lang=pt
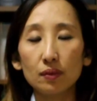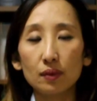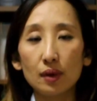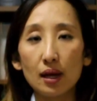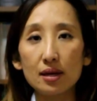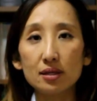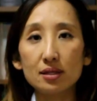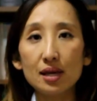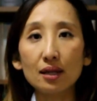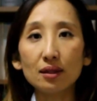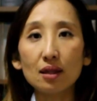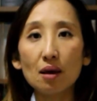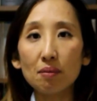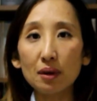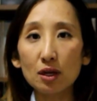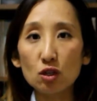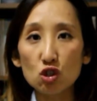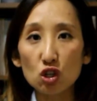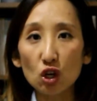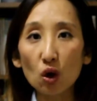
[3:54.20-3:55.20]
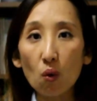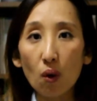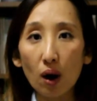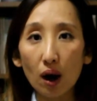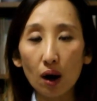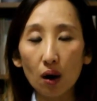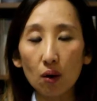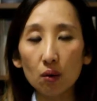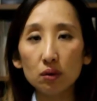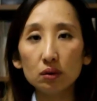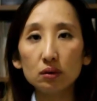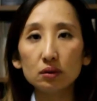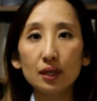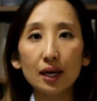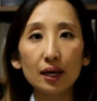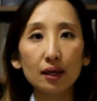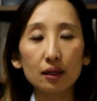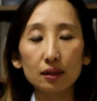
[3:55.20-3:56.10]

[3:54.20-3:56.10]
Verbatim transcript: exatamente igual, da,